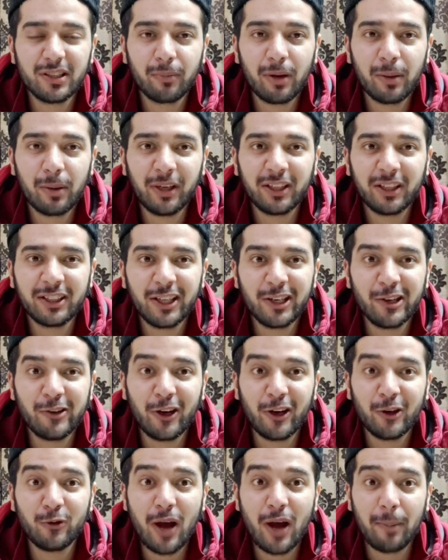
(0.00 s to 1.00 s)
के बारे में बात करने
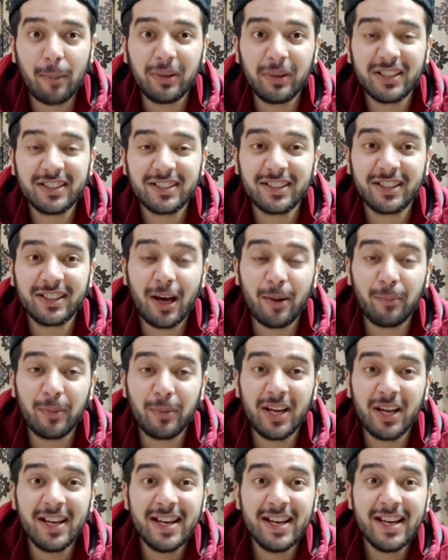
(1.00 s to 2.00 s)
वाला हूँ एप्लीकेशन का नाम
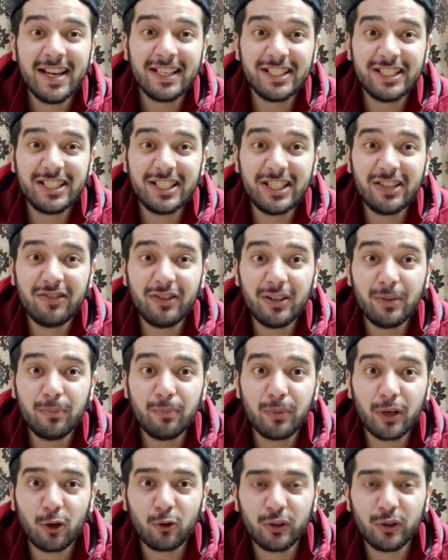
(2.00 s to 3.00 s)
है जीवी
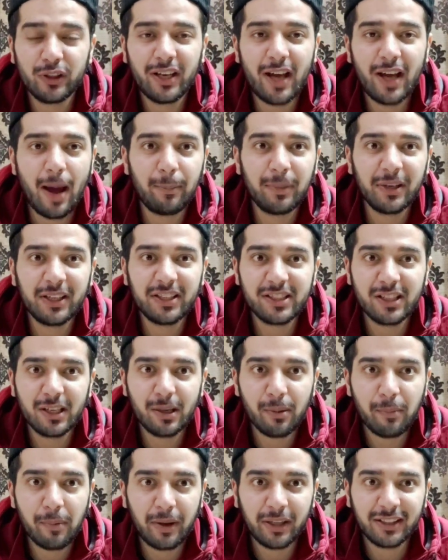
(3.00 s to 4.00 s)
ब्राउजर एप्लीकेशन के
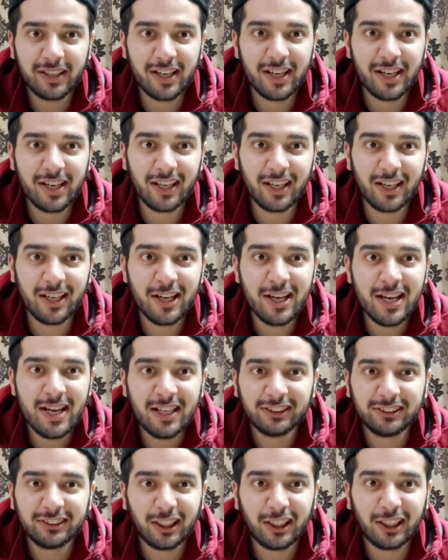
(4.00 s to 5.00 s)
बात करने के लिए
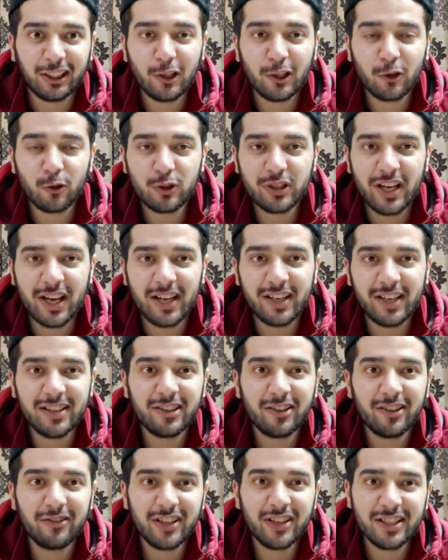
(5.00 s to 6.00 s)
ज्यादा कुछ है नहीं
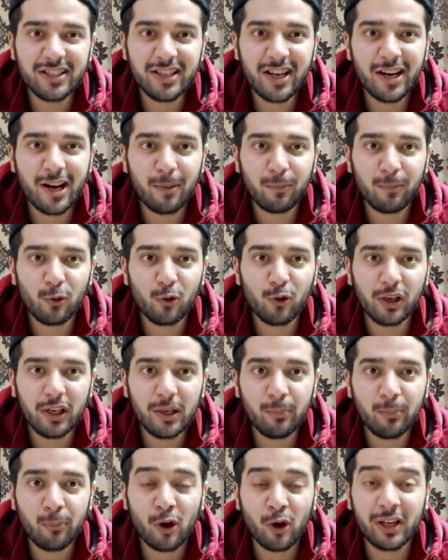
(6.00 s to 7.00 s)
सिर्फ ये जानना आप लोगों के लिए
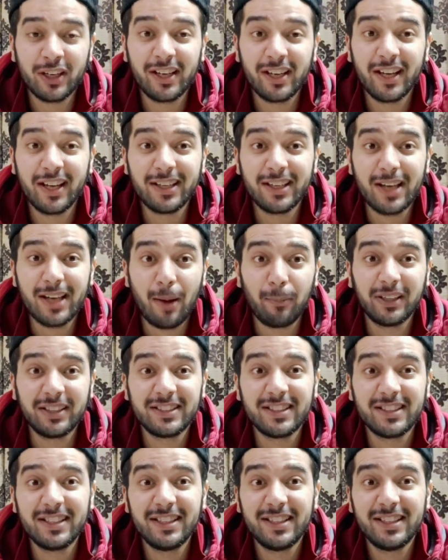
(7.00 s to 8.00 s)
इंपॉर्टेंट है कि
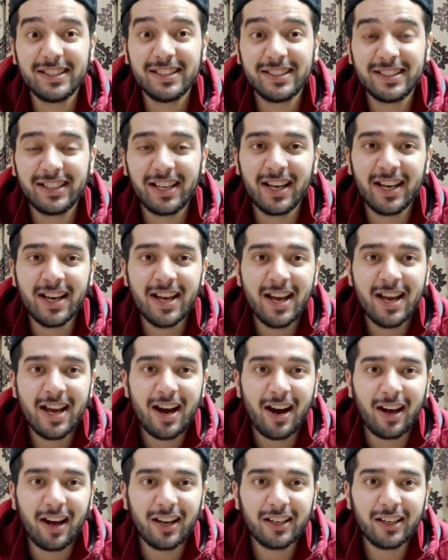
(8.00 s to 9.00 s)
एप्लीकेशन लिजिट है
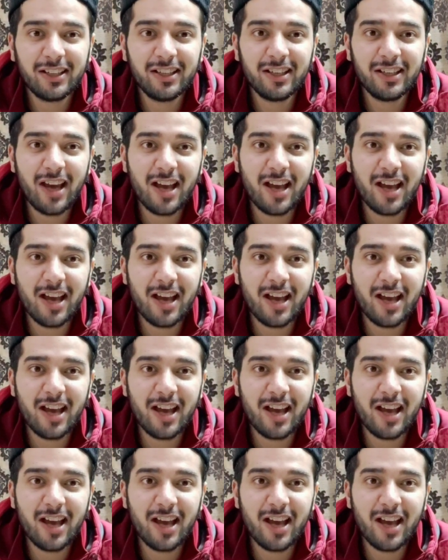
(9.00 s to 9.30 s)
हालांकि